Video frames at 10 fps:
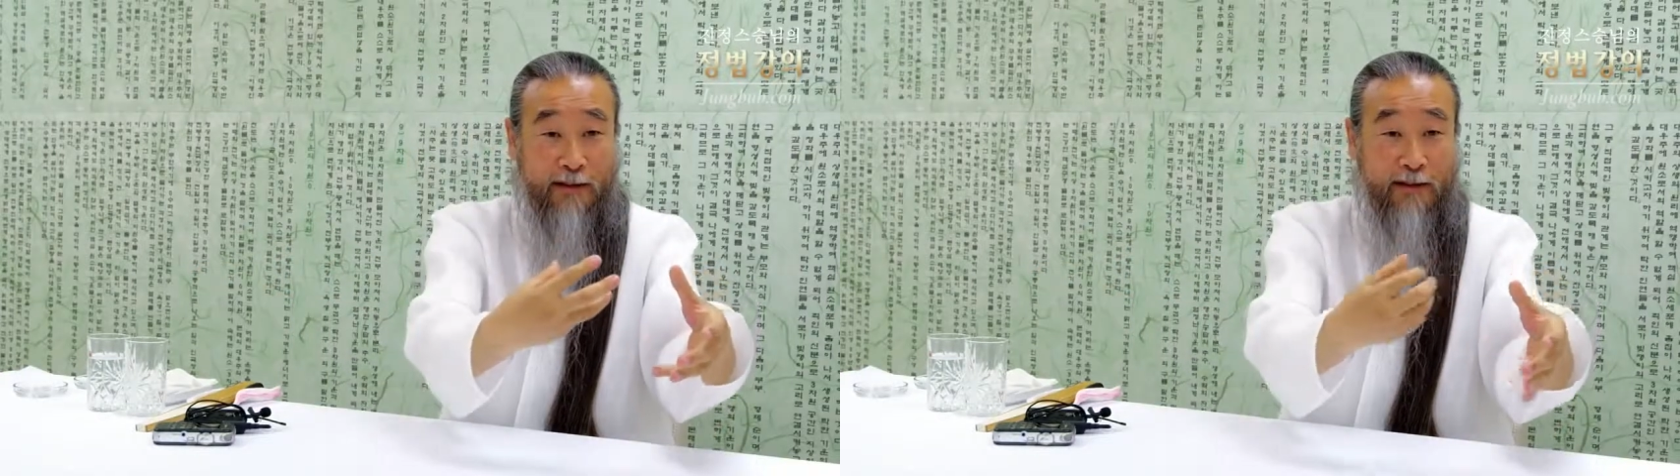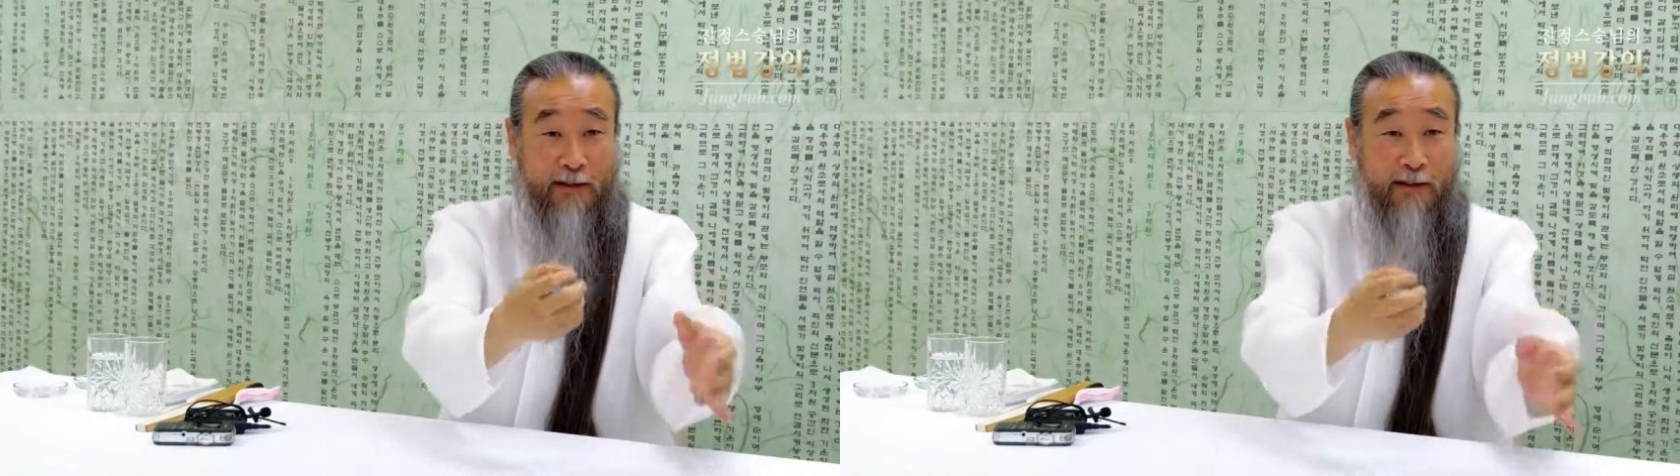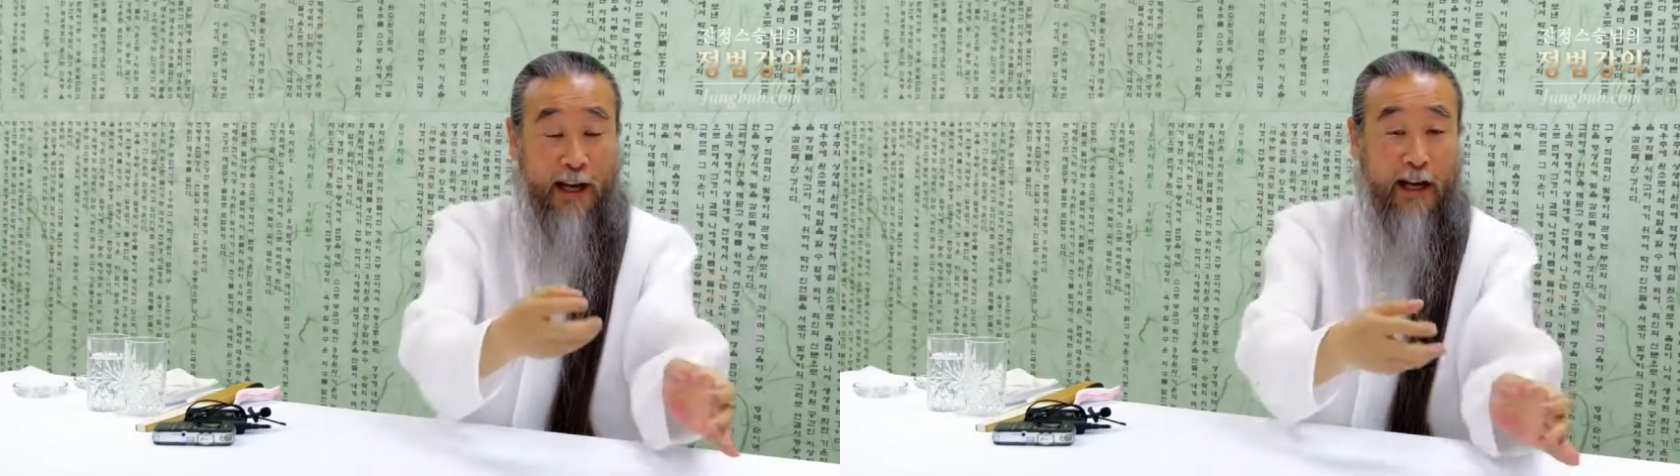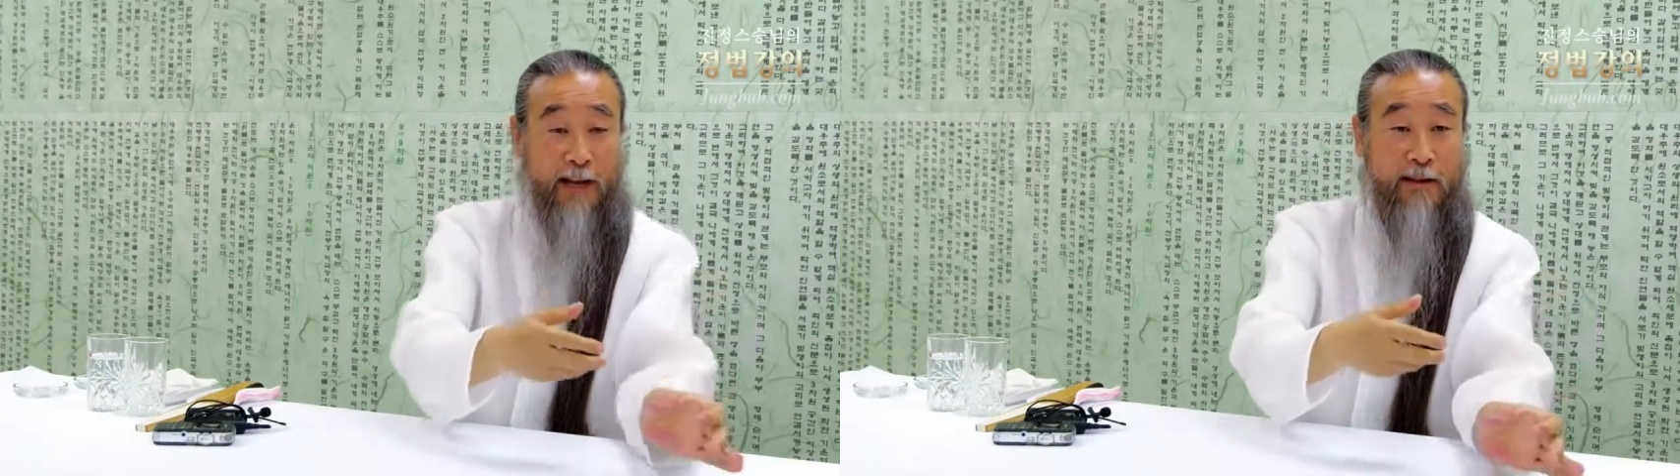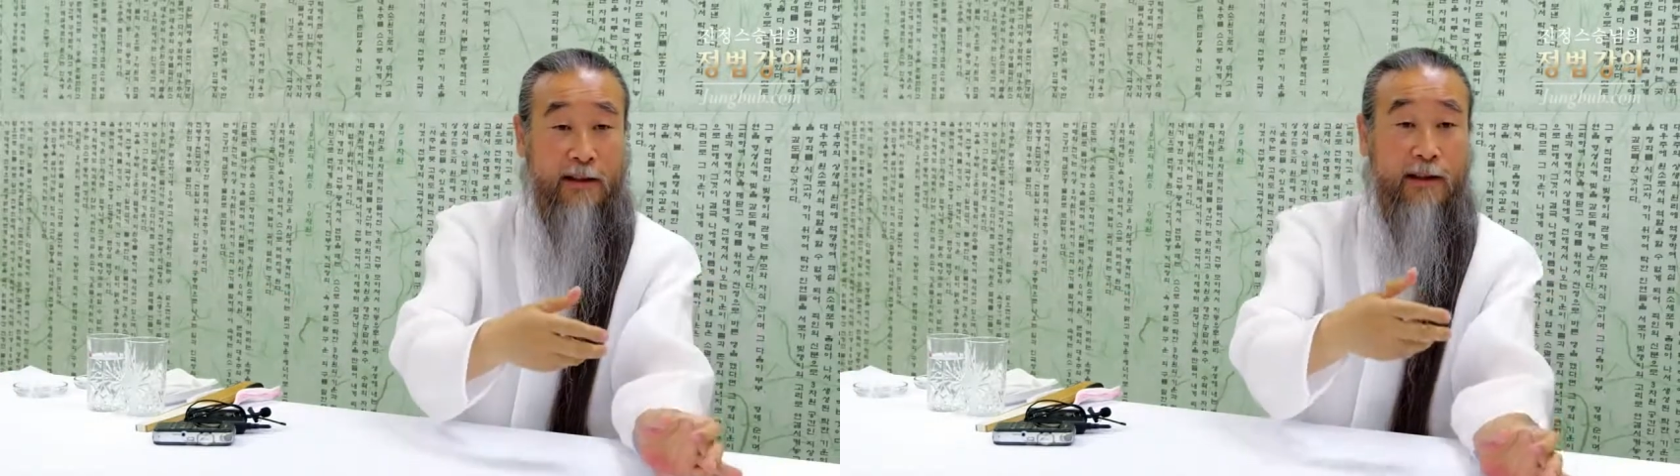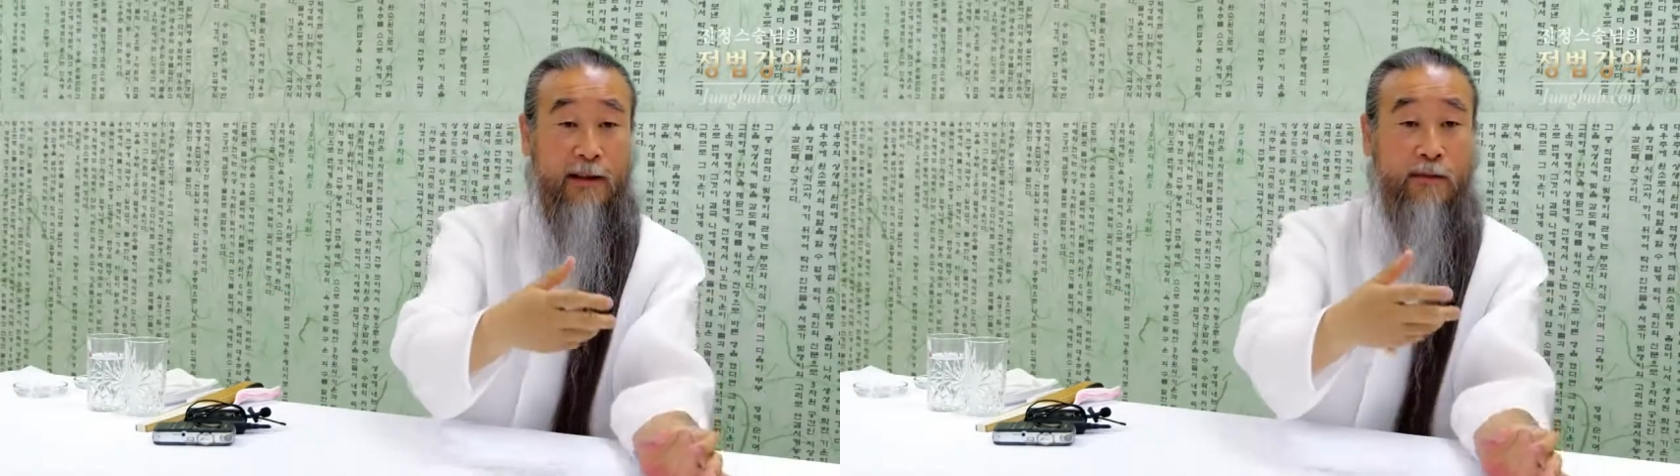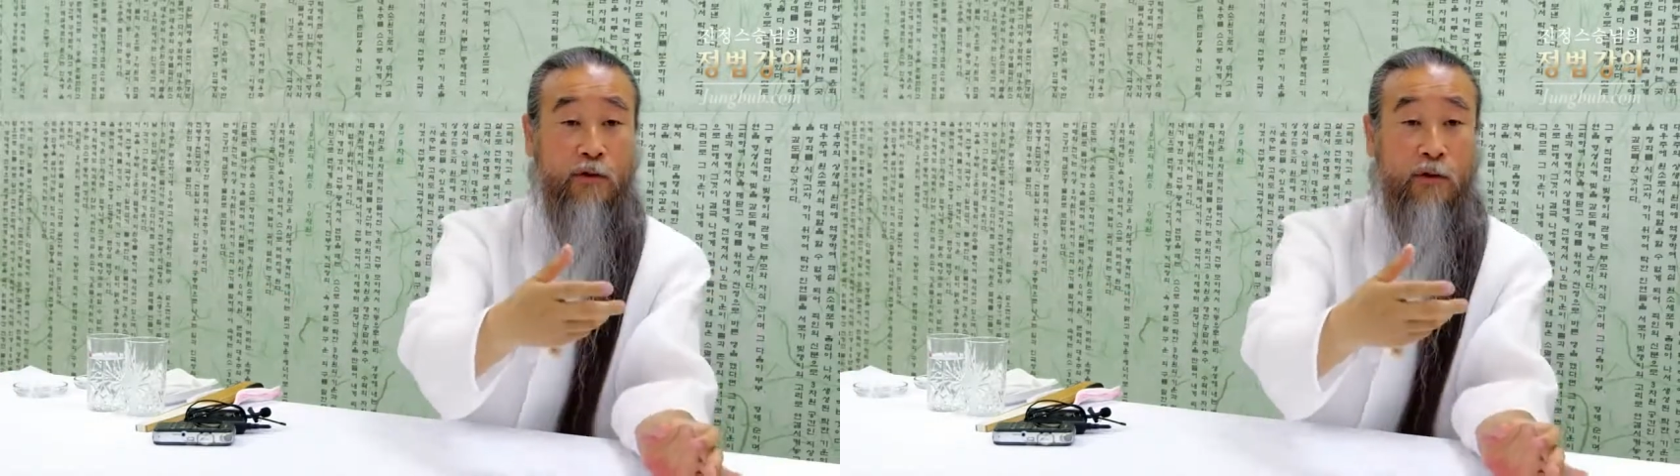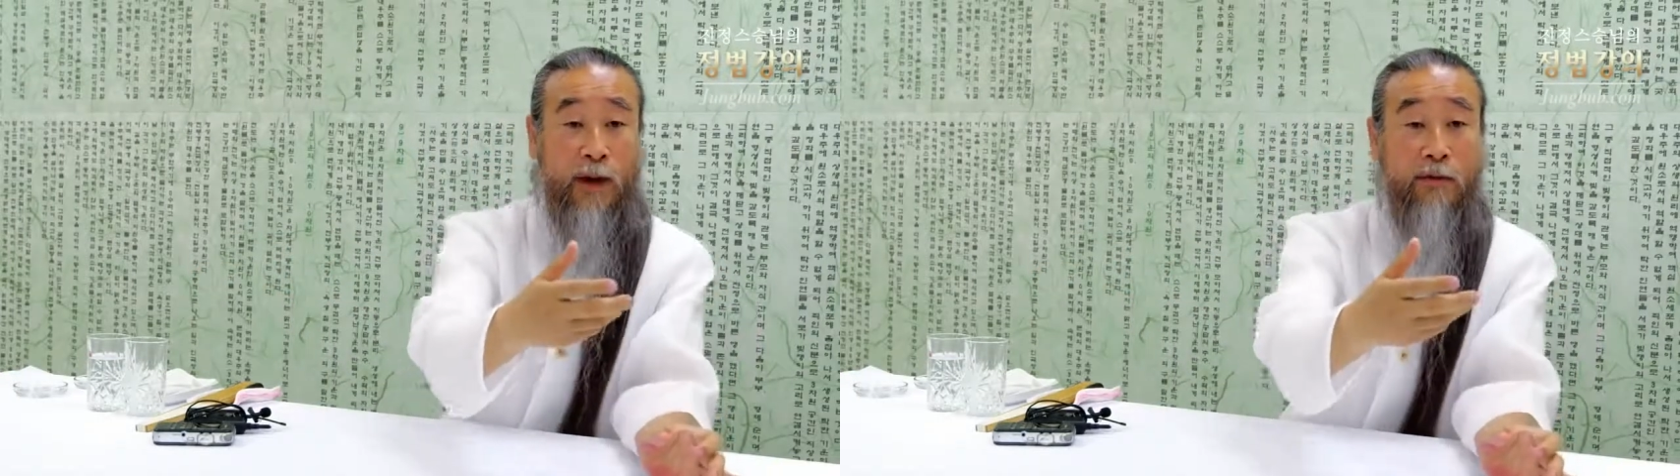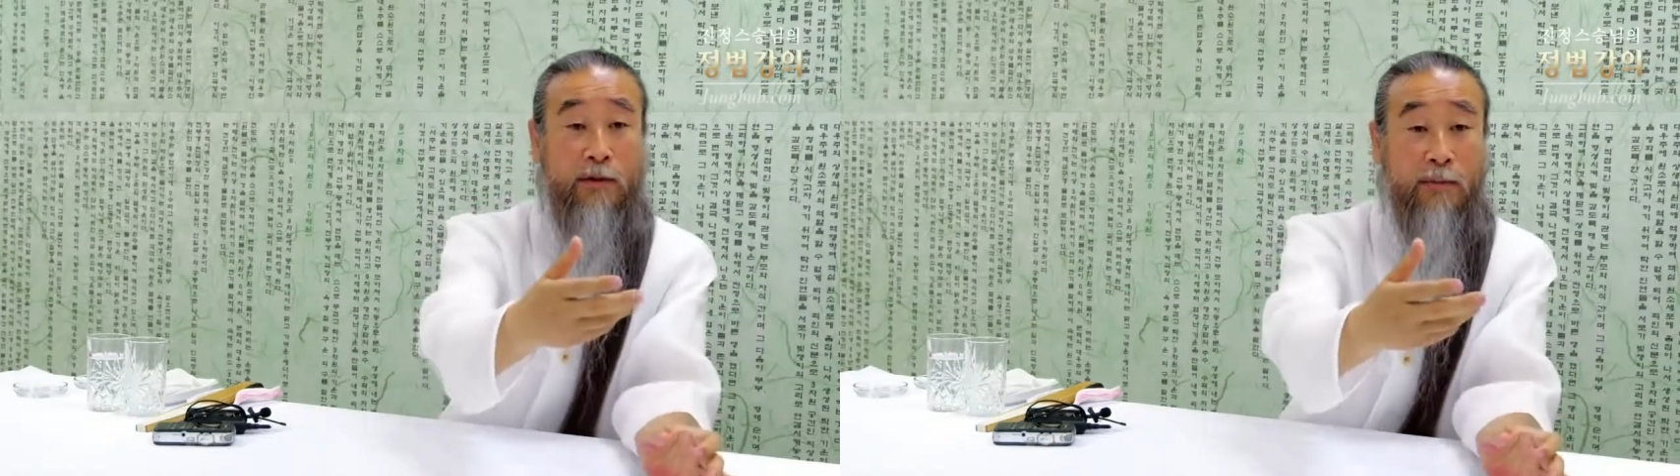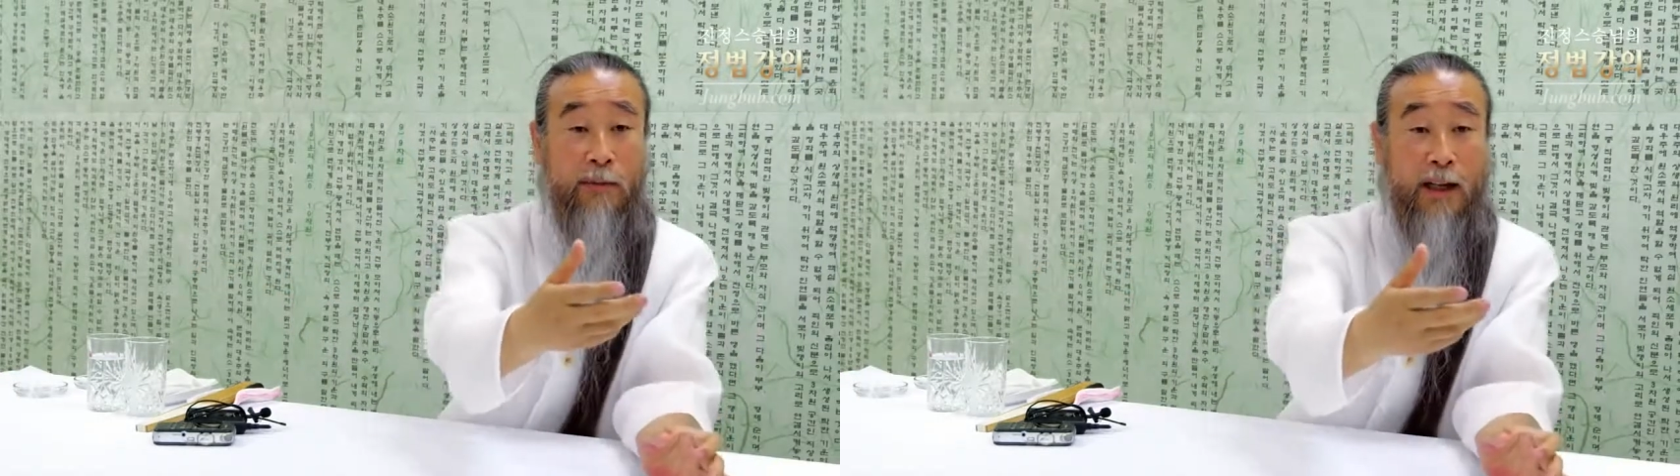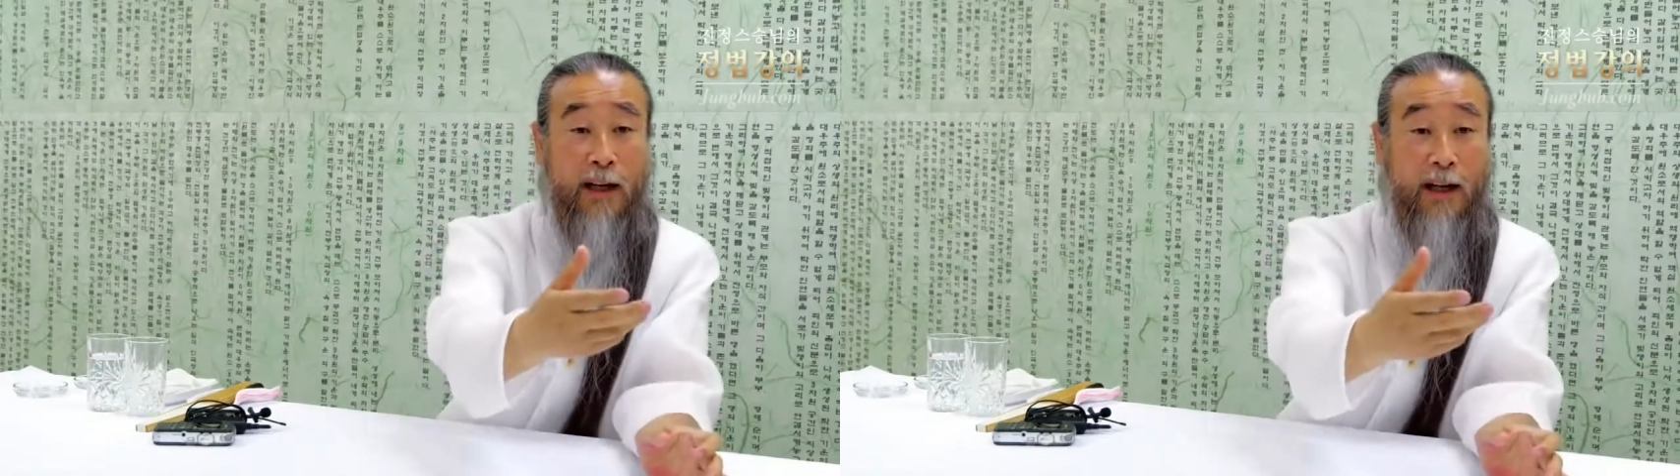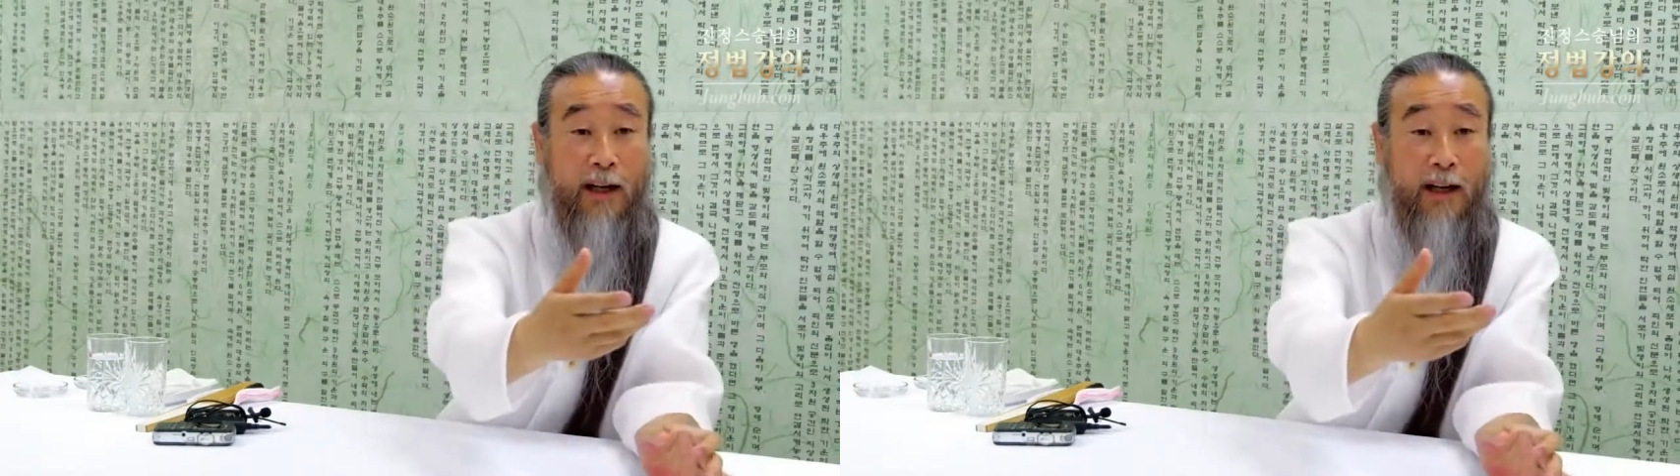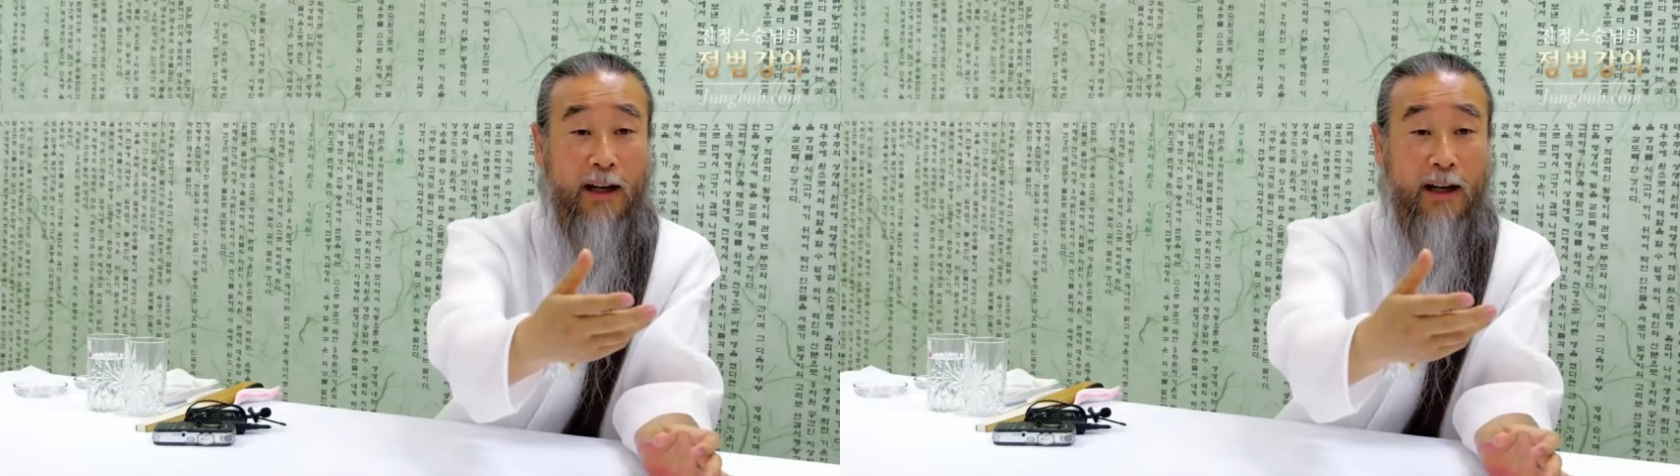것은 내가 참 고마운 겁니다.